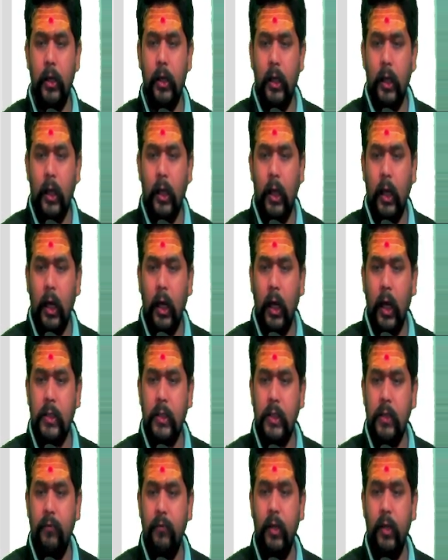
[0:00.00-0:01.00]

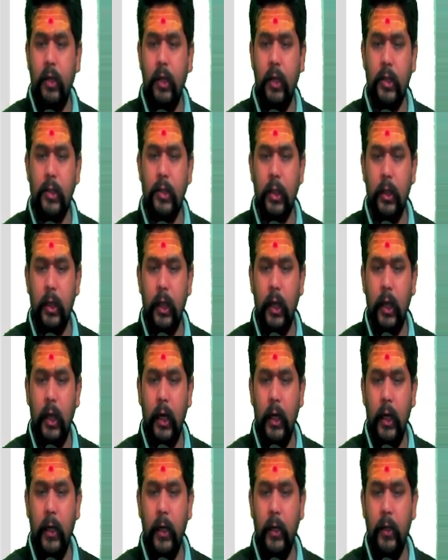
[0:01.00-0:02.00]
क्लासिफिकेशन
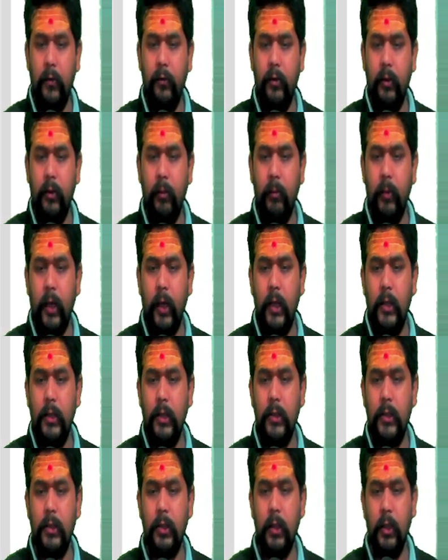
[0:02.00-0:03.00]
एंड
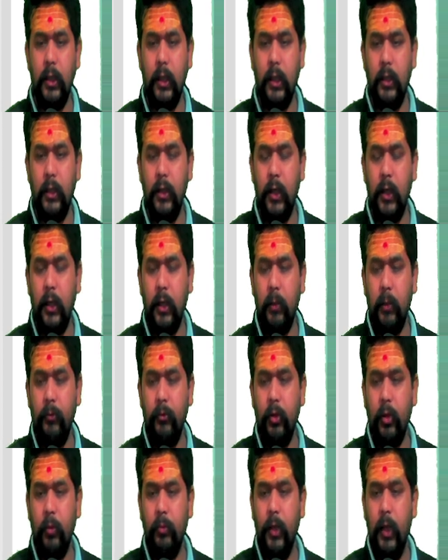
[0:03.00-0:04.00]
समराइजेशन इन द टर्म्स
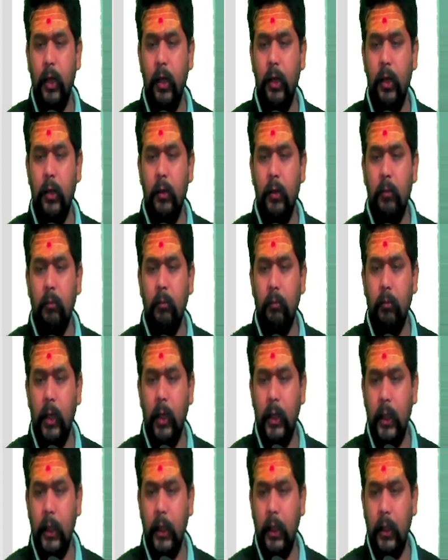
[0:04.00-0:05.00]
ऑफ द
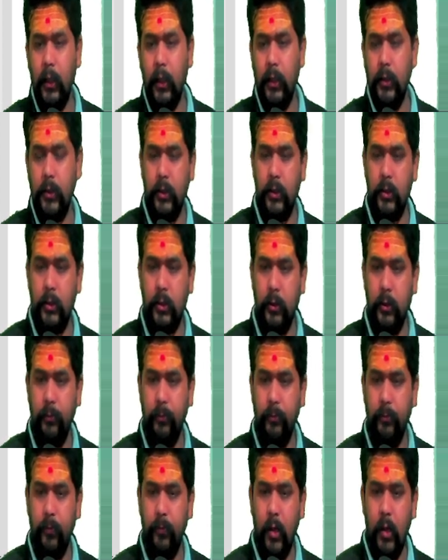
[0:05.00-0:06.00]
मनी ट्रांजेक्शन
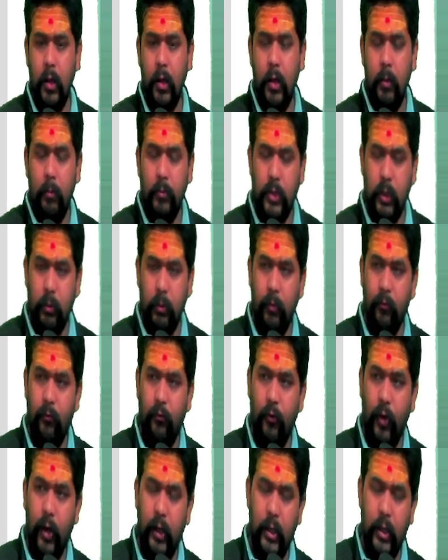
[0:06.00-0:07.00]
जब हम
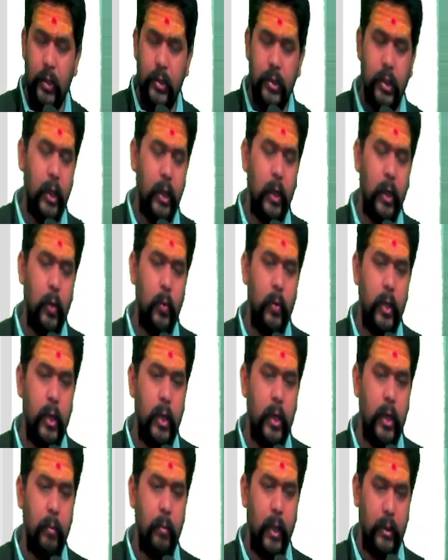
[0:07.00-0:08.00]
फाइनेंशियल अकाउंटिंग की
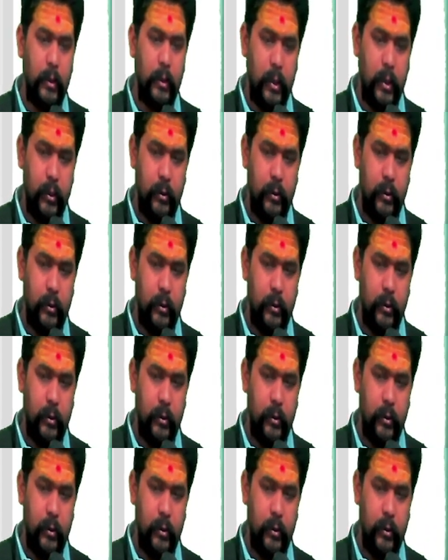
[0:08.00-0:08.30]
बात करते